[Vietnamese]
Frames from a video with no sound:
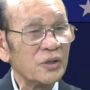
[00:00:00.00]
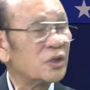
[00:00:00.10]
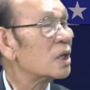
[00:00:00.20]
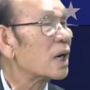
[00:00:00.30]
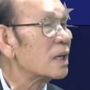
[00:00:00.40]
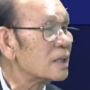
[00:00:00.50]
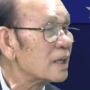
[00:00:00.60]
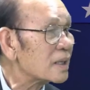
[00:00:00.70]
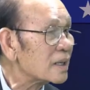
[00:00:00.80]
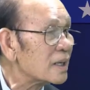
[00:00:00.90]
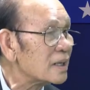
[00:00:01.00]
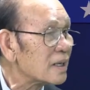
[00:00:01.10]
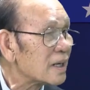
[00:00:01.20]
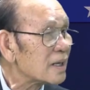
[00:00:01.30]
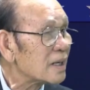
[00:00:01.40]
chưa cần thiết đến
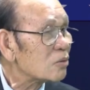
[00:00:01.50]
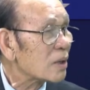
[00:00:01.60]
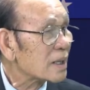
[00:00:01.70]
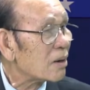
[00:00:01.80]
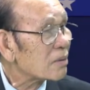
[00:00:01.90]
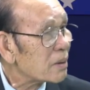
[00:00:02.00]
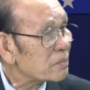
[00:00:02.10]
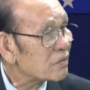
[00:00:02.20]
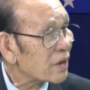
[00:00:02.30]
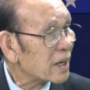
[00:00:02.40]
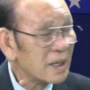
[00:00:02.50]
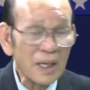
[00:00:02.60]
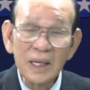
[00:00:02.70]
những cái kỹ thuật cao cấp như vậy